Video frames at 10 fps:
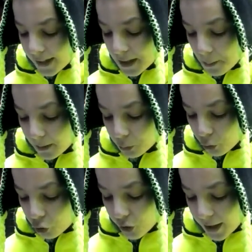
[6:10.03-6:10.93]
Die
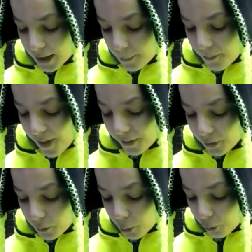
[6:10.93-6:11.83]
Temperaturen steigen im
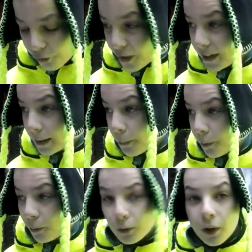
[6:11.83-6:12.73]
Westen und vor allen Dingen im
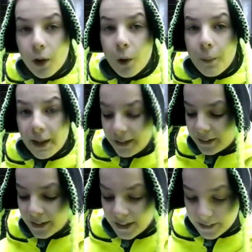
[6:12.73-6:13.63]
Süden
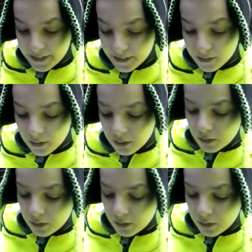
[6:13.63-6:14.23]
einige Grad an.